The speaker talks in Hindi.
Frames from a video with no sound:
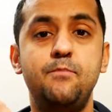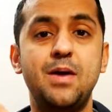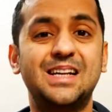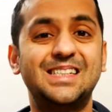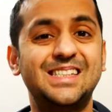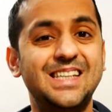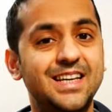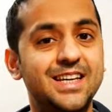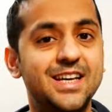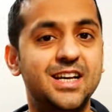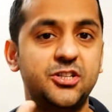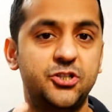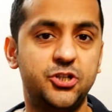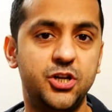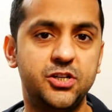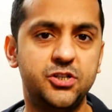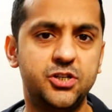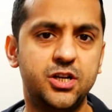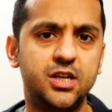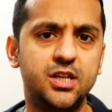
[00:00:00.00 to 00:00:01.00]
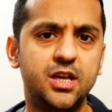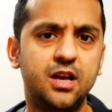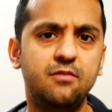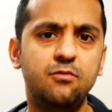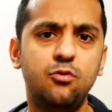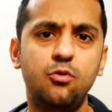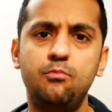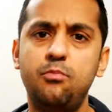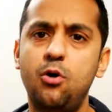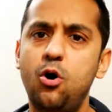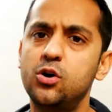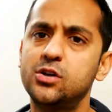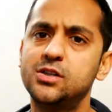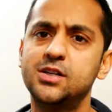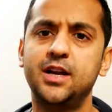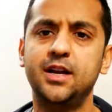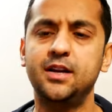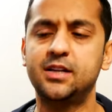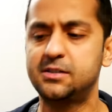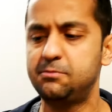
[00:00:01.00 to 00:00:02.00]
पैसे के एक्सचेंज के लिए हैं वो
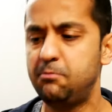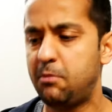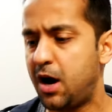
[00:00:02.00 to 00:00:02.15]
बहुत सारे